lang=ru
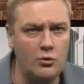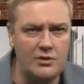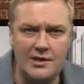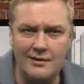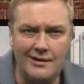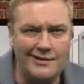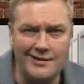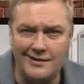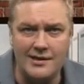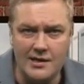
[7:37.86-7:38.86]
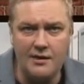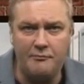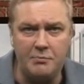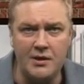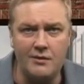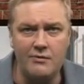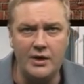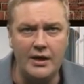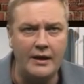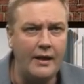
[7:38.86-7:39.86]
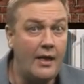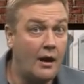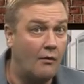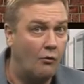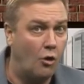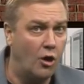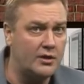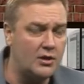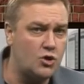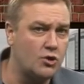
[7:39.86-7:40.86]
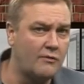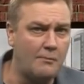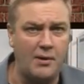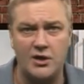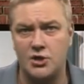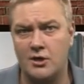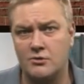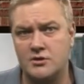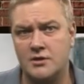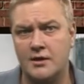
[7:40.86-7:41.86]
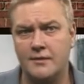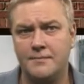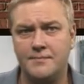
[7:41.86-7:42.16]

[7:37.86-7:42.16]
он делает это не впервые. Вот еще вам, пожалуйста.